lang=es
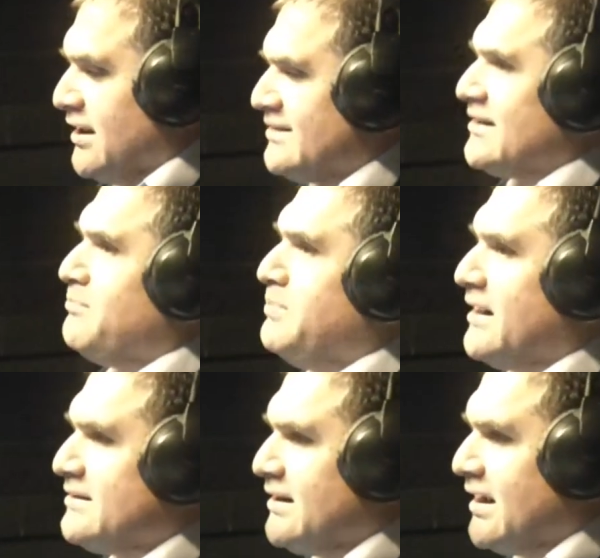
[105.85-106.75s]
estas
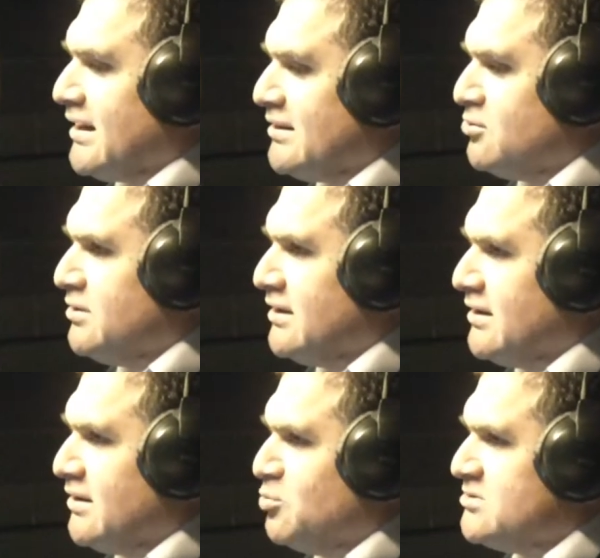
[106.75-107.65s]
prácticas
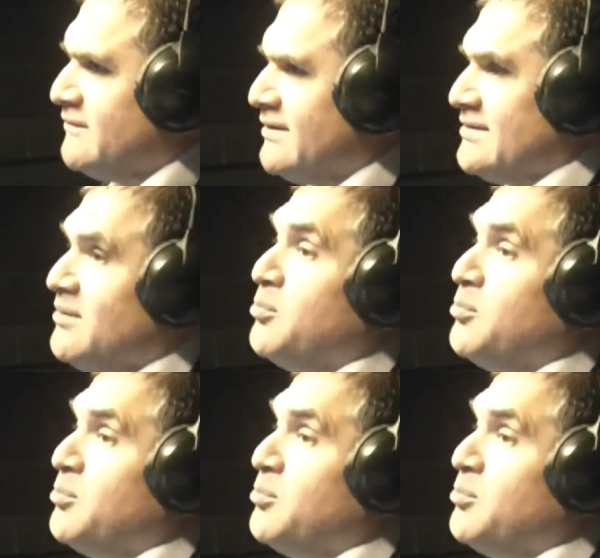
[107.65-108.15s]
donde muchas veces